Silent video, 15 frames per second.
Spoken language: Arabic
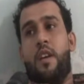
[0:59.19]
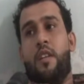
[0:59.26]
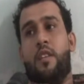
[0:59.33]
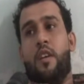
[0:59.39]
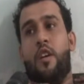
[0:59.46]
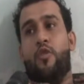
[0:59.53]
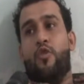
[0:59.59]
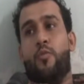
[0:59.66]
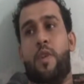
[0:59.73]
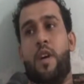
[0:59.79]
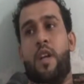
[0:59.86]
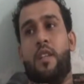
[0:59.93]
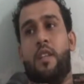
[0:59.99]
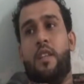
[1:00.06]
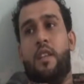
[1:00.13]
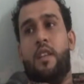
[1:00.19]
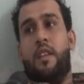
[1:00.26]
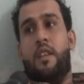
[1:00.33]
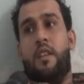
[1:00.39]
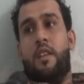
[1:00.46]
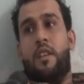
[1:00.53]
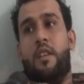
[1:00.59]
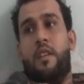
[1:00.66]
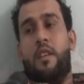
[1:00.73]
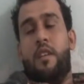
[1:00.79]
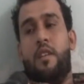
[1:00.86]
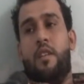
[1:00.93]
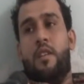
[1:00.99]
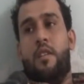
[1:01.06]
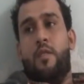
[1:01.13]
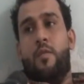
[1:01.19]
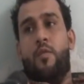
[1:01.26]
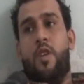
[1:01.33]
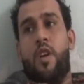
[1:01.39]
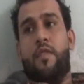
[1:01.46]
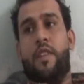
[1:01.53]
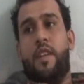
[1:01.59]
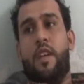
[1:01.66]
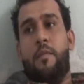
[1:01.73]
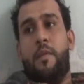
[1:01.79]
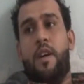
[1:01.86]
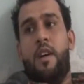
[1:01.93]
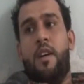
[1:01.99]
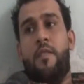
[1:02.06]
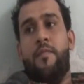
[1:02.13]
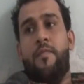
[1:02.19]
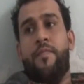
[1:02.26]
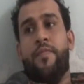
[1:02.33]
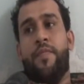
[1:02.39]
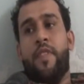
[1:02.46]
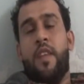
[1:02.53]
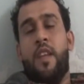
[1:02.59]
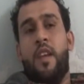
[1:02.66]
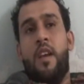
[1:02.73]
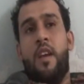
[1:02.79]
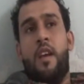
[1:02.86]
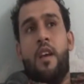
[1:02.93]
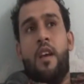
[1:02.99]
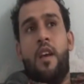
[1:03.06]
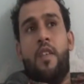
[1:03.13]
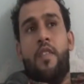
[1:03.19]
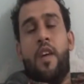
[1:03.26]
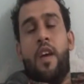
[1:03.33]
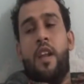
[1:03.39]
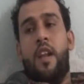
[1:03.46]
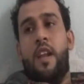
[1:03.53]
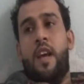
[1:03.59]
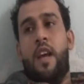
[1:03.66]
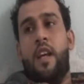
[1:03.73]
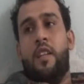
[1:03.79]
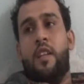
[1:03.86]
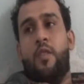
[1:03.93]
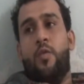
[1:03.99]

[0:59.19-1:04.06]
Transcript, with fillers: تقدمات آه، هناك في الجبهة ظهر لنا أحد